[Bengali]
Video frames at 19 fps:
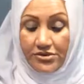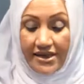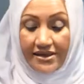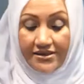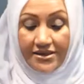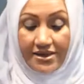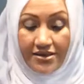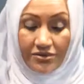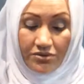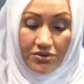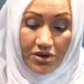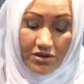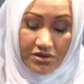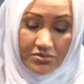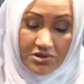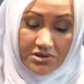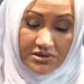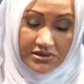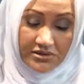এটা
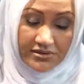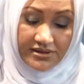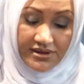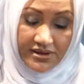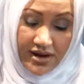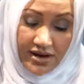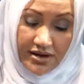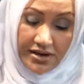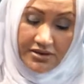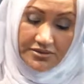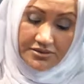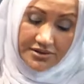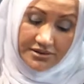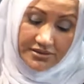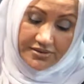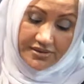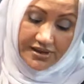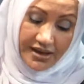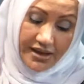গরম হতে হতে রান্না হতে
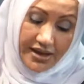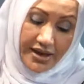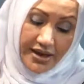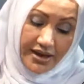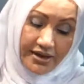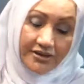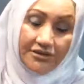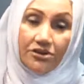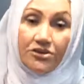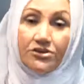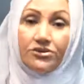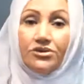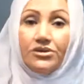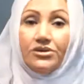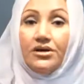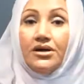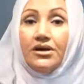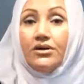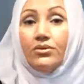হতে এটা হয়তো
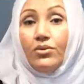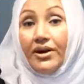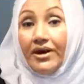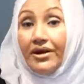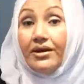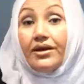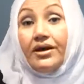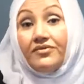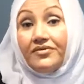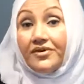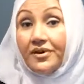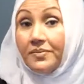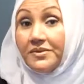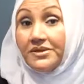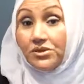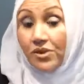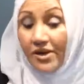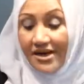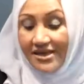ওয়ান অ্যান্ড হাফ কাপে
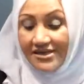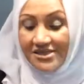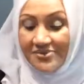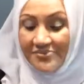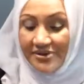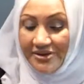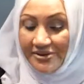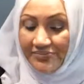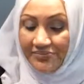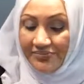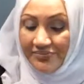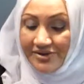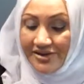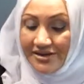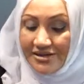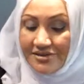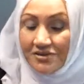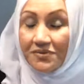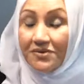চলে আসবে
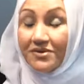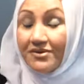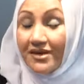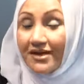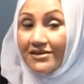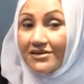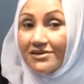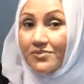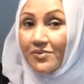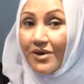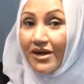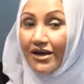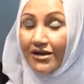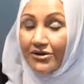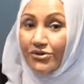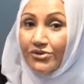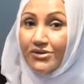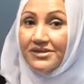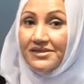সো দ্যাটস ওয়েন
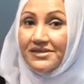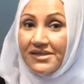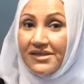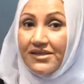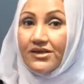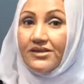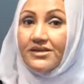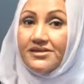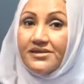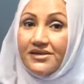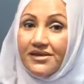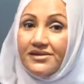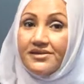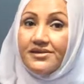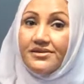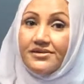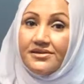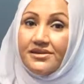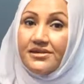অ্যান্ড ইউ ক্যান সি দ্য
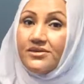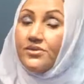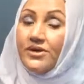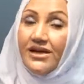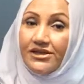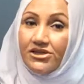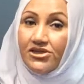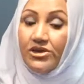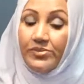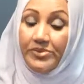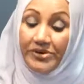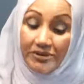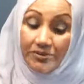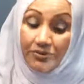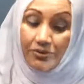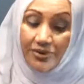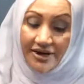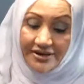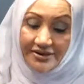কনসিস্টেন্সি ইট উইল অ্যাকচুয়ালি বিকাম
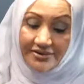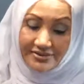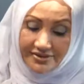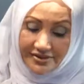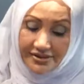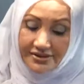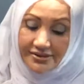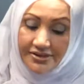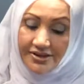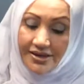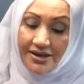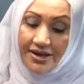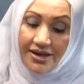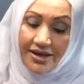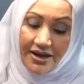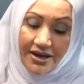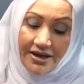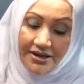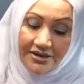কোয়াইট থিক
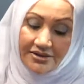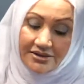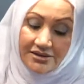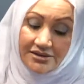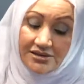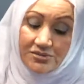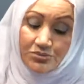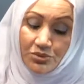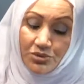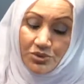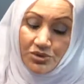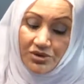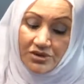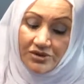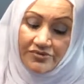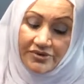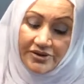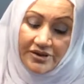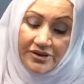অ্যান্ড ইটস মোর অফ